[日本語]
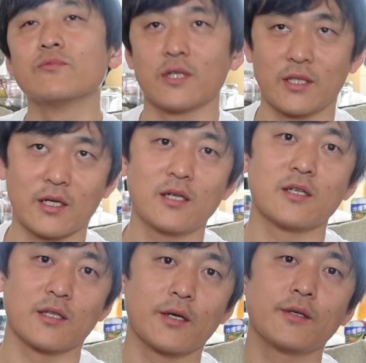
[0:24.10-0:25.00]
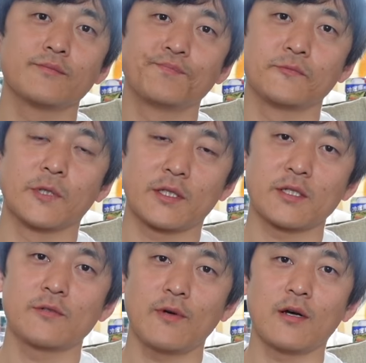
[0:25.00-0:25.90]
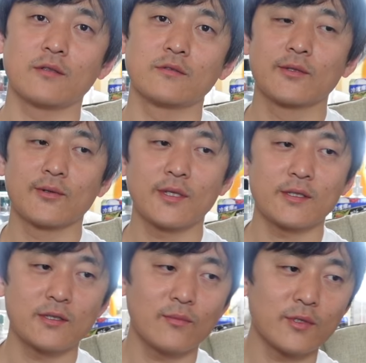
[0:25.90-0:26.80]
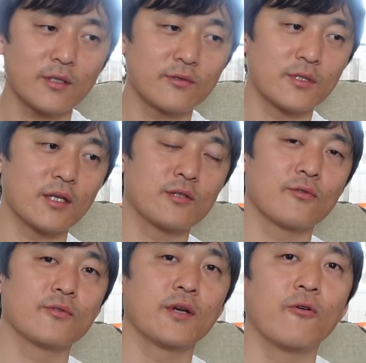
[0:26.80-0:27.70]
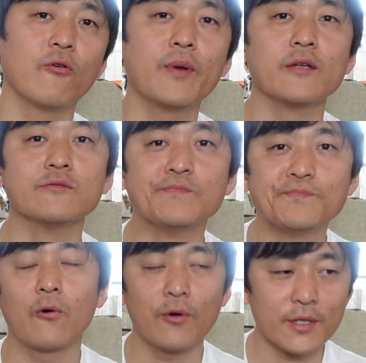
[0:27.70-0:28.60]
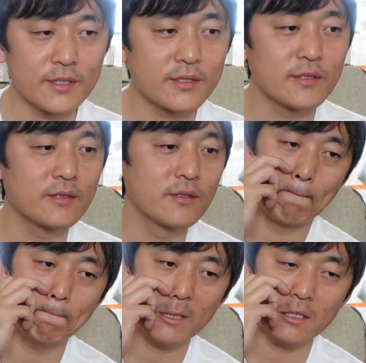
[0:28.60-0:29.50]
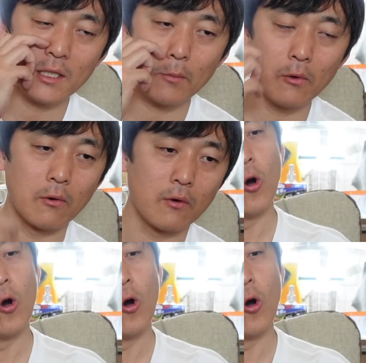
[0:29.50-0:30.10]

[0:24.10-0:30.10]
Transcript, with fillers: ブなだけじゃない私はとてつもなく手帳で褒めるこれですみんなも